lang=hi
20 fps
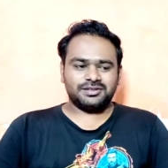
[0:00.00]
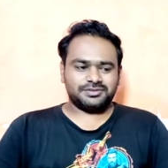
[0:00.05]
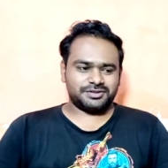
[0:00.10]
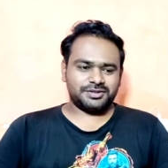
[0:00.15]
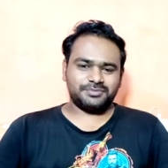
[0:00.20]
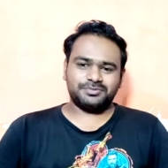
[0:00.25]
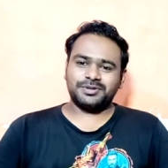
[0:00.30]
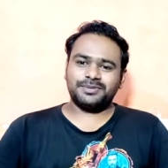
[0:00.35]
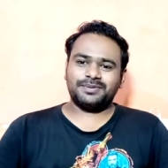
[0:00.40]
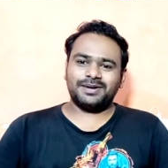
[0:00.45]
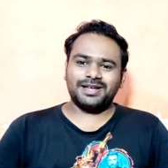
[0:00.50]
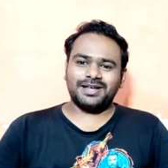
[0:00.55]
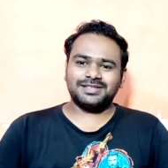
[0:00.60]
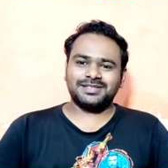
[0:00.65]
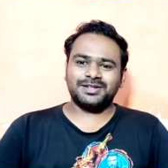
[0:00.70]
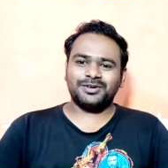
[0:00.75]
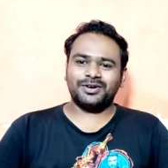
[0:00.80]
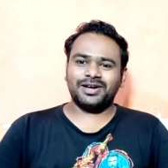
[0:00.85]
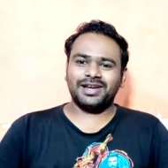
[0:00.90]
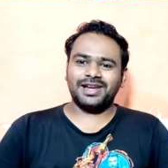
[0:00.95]
सबसे बड़ा
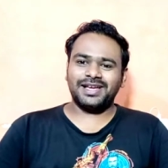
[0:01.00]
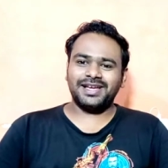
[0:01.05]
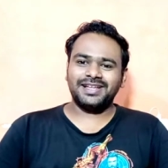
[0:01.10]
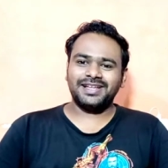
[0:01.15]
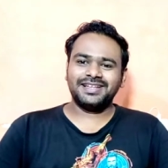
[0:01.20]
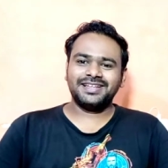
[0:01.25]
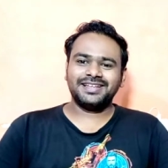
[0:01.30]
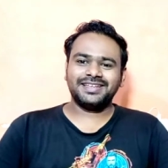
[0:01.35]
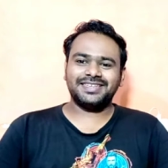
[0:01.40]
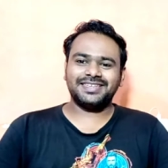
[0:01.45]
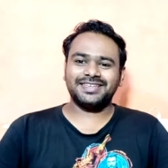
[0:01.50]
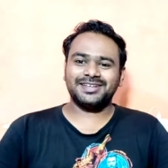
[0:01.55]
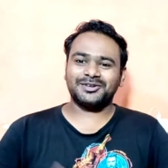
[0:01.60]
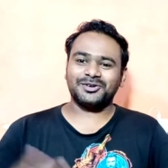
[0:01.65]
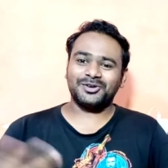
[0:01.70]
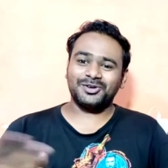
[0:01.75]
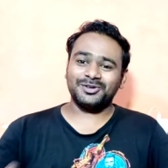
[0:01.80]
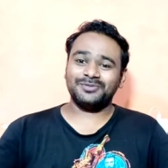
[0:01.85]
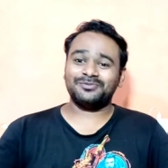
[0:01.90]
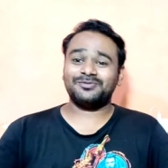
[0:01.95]
सवाल है कि
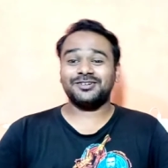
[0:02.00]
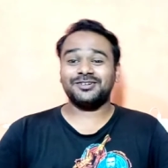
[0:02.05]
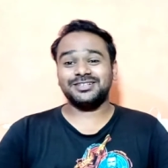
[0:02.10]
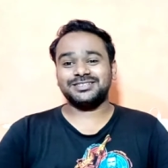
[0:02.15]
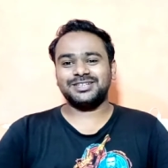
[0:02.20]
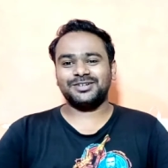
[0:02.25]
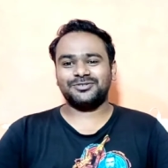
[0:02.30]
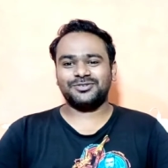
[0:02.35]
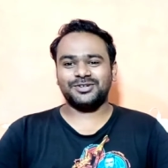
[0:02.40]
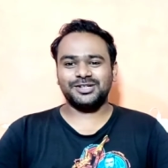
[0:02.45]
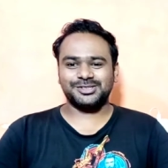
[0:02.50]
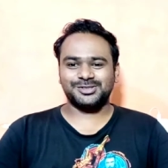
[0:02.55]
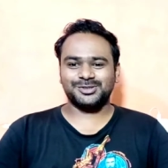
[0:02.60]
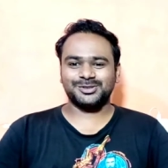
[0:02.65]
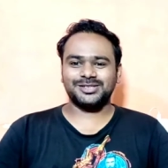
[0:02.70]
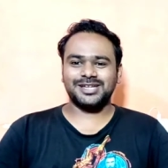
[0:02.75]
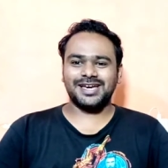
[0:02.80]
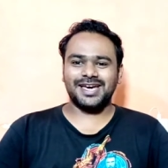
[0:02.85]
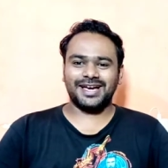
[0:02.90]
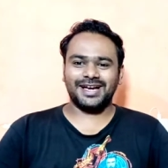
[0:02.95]
कौन फर्स्ट डे फर्स्ट
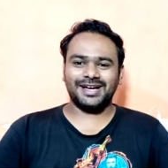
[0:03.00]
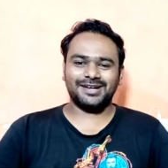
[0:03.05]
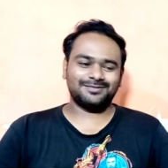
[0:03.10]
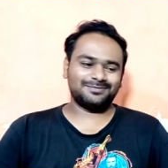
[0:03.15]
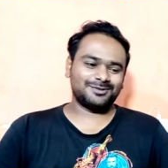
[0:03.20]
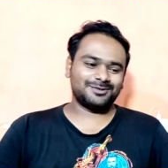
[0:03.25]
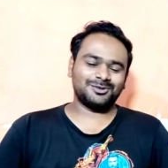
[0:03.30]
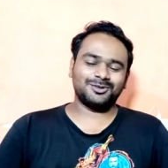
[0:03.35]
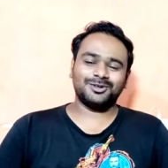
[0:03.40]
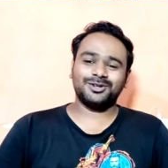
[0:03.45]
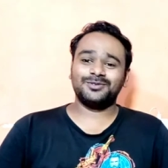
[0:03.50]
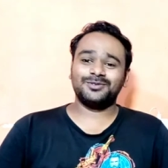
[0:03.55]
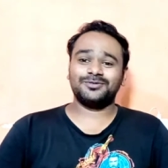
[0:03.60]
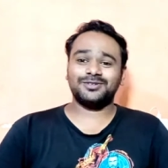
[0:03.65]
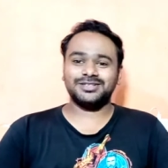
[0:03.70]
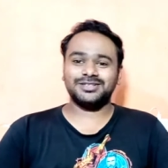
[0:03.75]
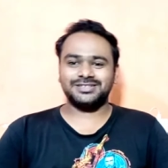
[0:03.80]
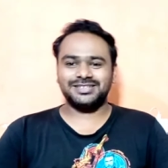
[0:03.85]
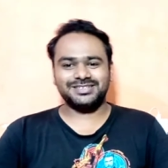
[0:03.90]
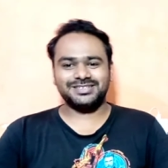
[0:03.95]
हो जाएगा कौन
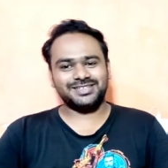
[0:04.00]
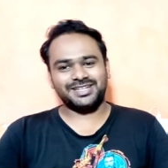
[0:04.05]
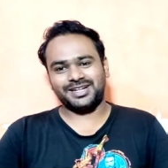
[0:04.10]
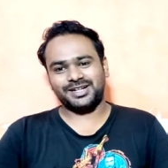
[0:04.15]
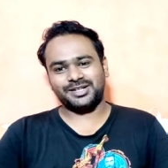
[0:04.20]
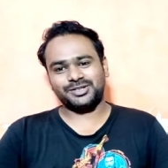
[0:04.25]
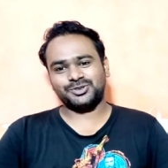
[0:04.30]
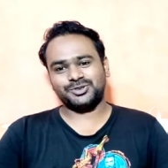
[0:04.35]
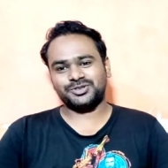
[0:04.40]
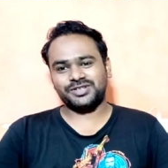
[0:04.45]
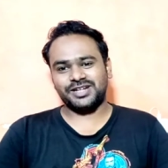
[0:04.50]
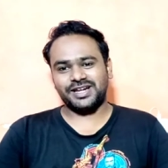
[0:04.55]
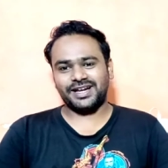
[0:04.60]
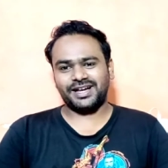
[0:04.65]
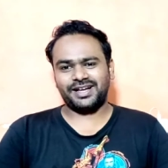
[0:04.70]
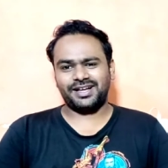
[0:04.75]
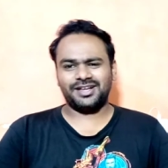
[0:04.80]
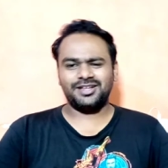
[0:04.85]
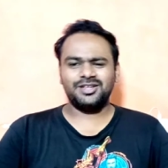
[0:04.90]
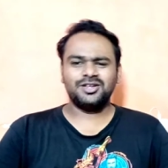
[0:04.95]
फर्स्ट डे सेकेंड हो
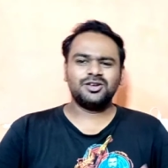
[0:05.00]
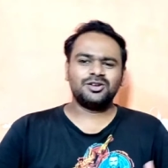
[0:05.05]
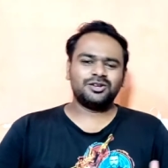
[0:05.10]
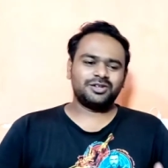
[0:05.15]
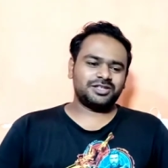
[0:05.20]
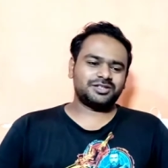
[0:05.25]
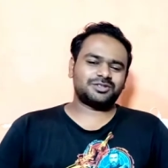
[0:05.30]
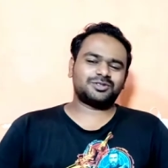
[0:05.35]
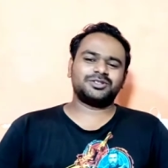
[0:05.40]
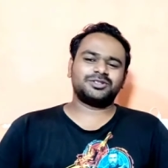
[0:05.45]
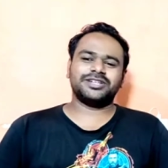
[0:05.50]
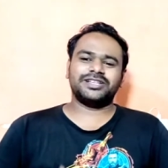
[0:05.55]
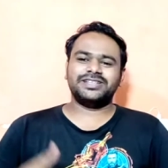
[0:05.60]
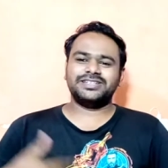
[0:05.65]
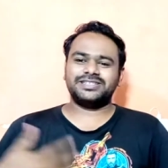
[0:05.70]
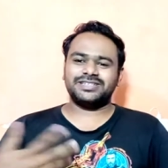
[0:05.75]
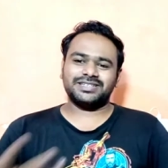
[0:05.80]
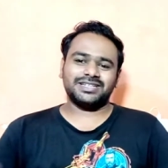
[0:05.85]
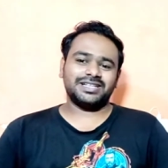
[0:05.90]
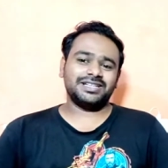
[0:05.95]
जाएगा किसको
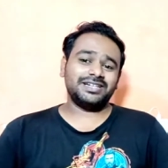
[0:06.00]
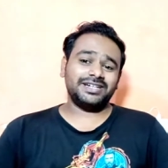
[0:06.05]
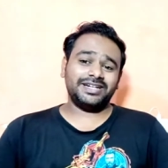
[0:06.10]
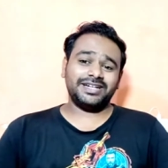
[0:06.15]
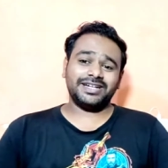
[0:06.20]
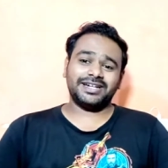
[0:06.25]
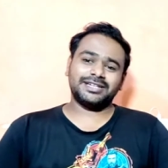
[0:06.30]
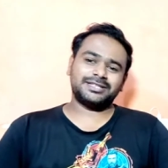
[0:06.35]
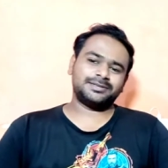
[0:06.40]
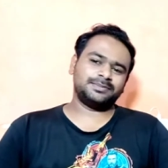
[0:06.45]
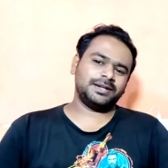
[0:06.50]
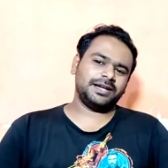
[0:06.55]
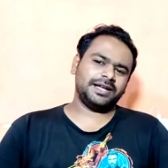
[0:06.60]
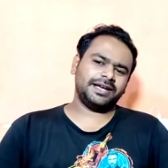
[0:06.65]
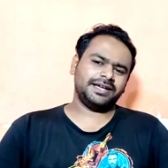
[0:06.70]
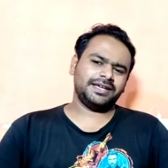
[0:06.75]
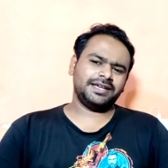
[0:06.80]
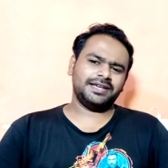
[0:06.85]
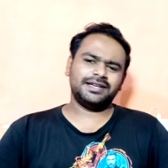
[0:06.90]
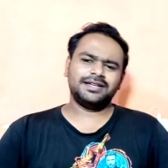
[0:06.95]
जल्दी से जल्दी टिकट्स
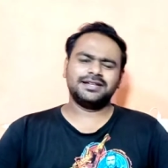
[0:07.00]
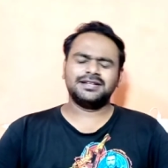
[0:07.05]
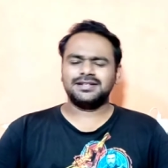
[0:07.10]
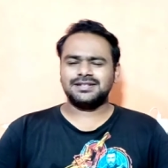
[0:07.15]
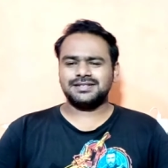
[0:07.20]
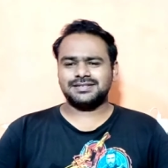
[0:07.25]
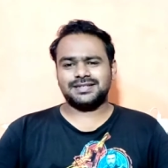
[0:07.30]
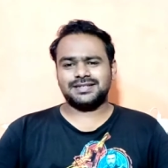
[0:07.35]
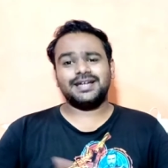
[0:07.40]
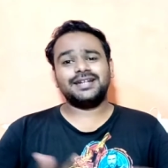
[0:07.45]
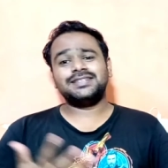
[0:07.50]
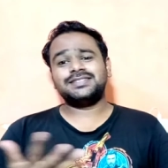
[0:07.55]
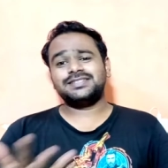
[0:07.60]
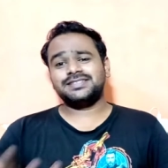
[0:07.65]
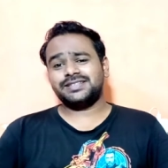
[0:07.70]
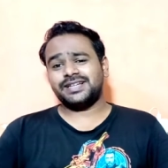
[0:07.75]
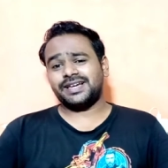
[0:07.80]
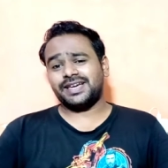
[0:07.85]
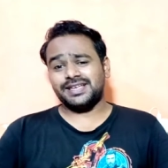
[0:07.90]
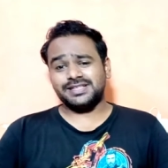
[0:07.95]
मिलेंगी सारी
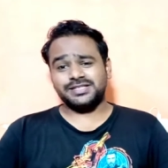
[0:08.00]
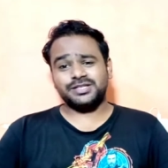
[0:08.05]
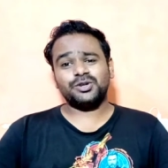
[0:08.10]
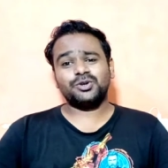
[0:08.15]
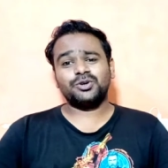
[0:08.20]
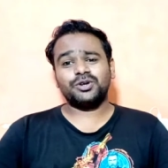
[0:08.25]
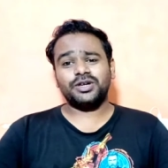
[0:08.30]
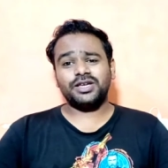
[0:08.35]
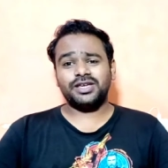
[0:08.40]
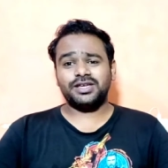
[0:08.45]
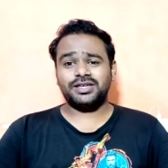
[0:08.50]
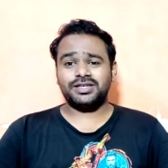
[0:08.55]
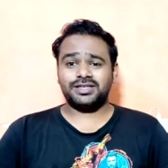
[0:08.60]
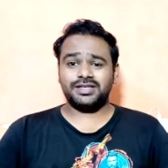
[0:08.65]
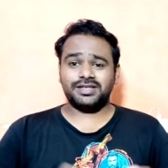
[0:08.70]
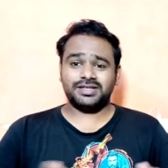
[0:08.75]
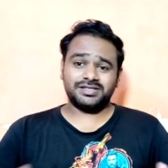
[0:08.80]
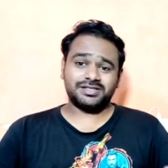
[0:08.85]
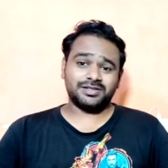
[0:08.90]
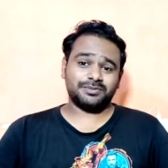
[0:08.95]
चीज़ें कैसी होगी
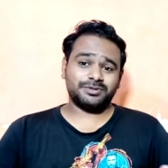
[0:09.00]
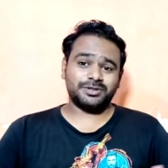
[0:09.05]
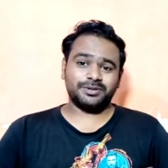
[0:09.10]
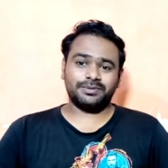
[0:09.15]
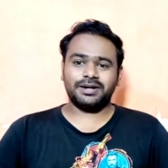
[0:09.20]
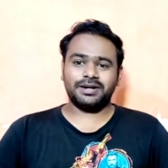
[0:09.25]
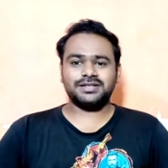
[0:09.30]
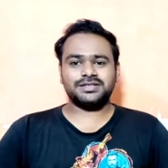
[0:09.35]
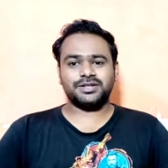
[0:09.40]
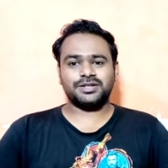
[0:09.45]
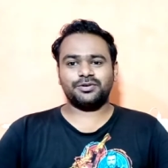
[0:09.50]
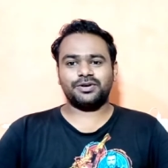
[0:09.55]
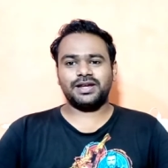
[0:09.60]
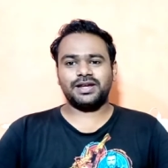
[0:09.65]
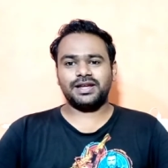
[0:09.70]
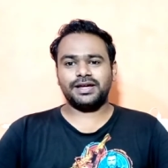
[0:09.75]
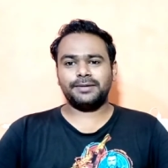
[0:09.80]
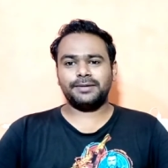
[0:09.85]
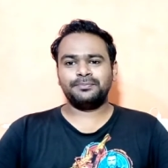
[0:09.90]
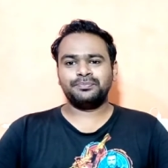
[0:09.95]
ये सबसे बड़ा
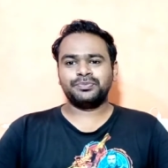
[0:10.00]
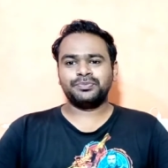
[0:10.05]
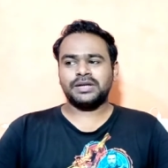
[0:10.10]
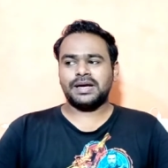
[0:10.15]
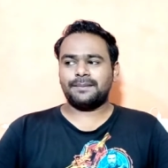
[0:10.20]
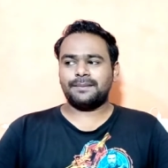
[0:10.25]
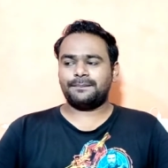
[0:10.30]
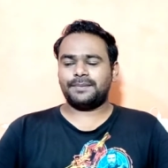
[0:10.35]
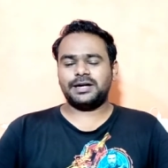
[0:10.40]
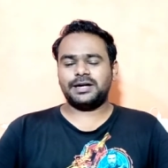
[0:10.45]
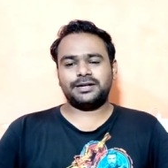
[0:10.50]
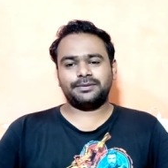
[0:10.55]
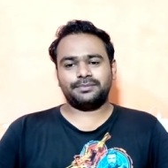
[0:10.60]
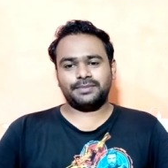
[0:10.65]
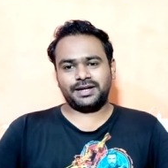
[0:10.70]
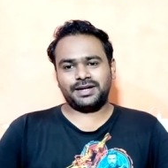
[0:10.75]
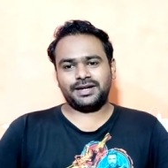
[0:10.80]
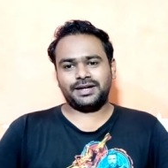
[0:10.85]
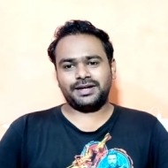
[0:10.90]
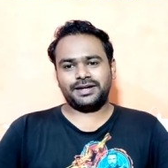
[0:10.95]
सवाल है बट
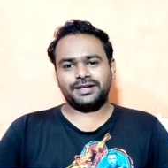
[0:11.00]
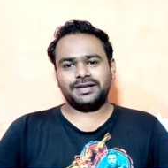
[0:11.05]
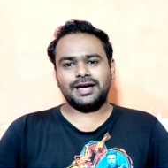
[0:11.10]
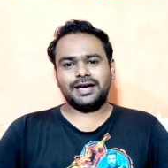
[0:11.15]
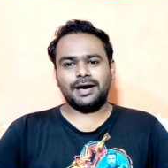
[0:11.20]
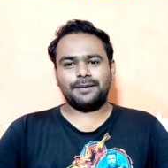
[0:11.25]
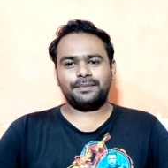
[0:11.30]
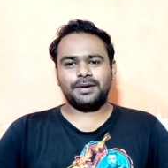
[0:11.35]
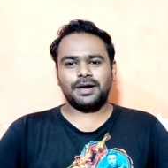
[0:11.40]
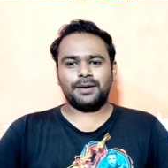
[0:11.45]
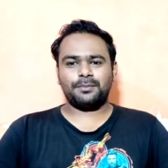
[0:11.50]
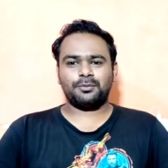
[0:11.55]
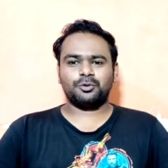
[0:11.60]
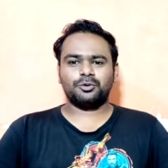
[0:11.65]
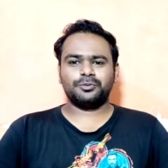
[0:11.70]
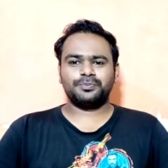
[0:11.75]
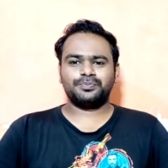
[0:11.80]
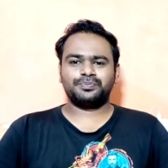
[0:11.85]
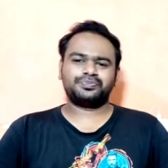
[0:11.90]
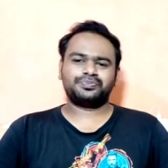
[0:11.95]
मैं यहाँ पे आपको